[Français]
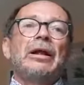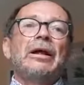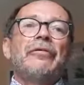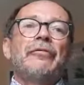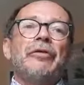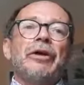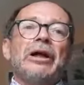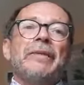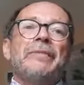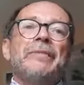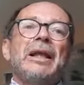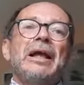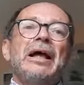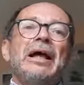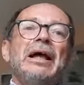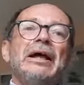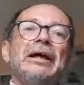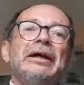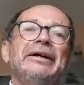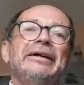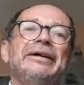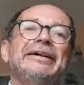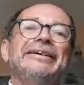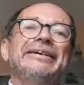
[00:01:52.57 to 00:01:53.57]
Voilà.
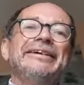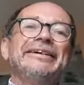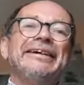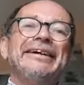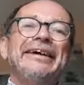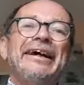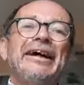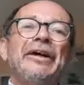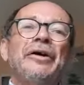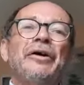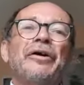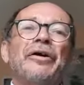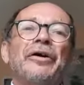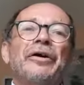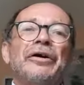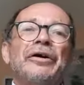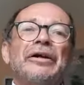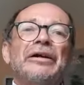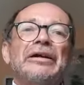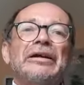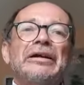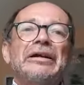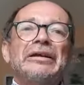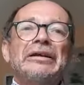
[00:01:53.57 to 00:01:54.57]
Euh, alors,
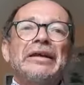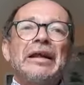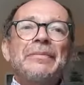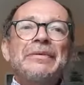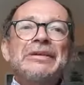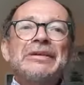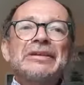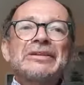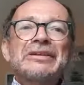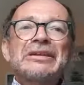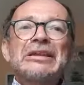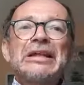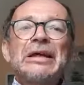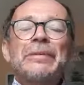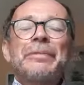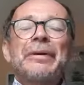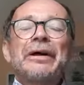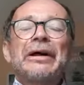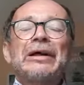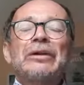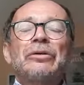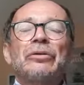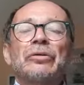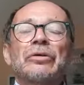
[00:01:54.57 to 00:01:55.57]
la mise en scène
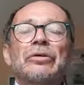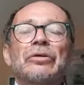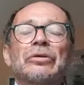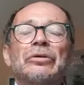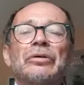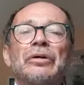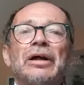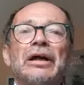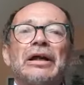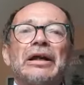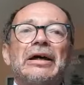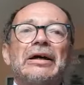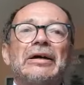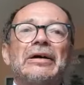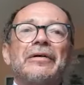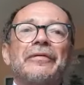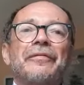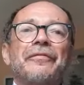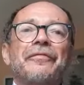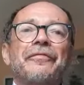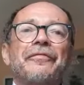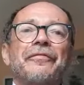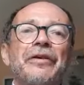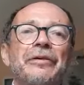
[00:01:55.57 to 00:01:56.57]
apparaît donc euh, à la
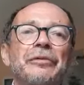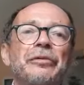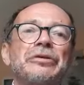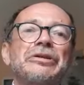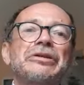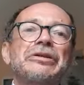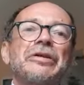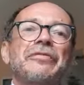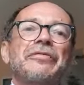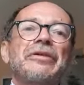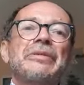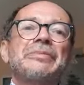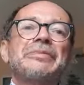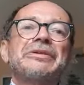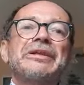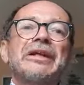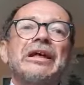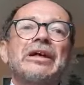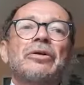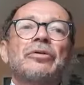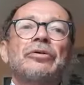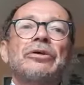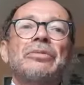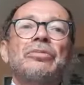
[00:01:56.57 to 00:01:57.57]
fin du 19e
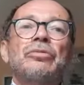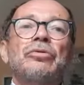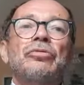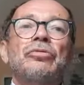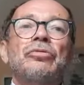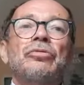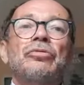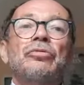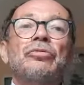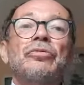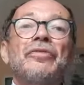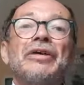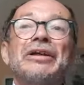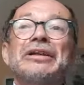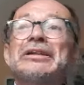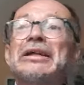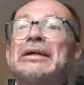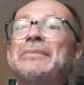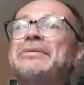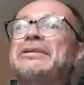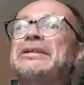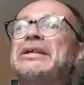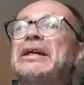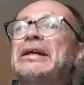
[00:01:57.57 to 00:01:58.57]
siècle, au début du,
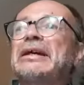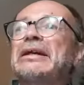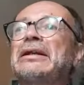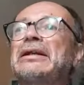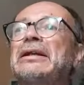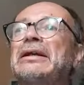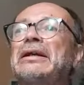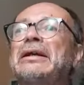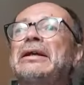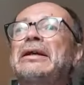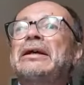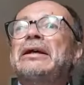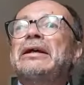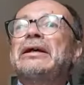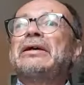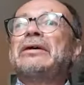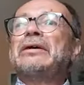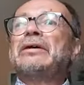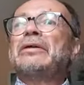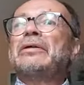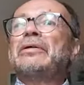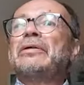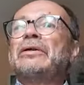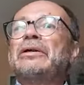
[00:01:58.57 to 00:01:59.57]
XXe siècle,
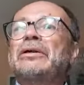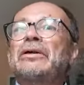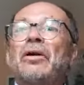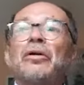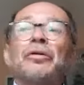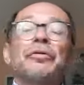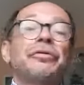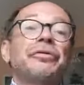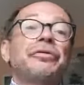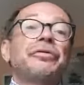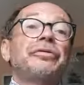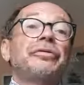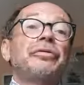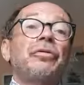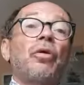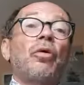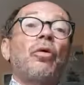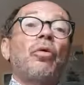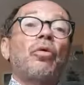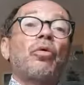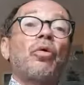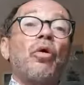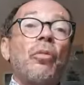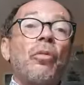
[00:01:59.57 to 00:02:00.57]
euh, quand
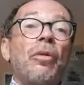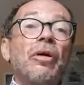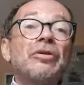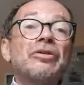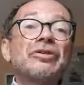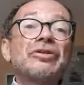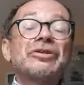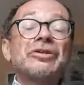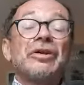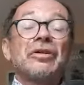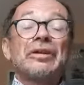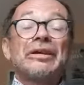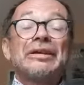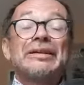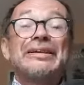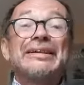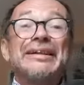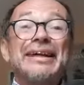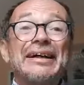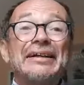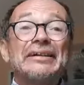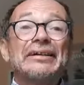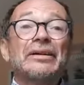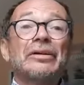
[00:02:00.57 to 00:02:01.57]
on commence dans les
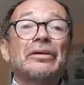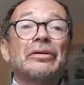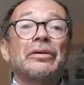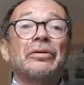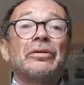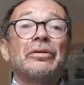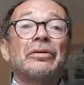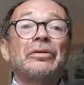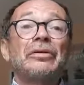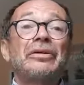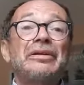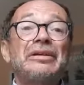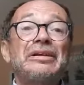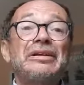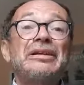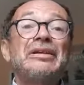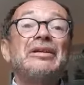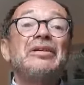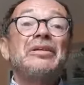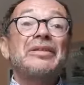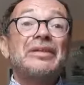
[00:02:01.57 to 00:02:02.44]
théâtres dits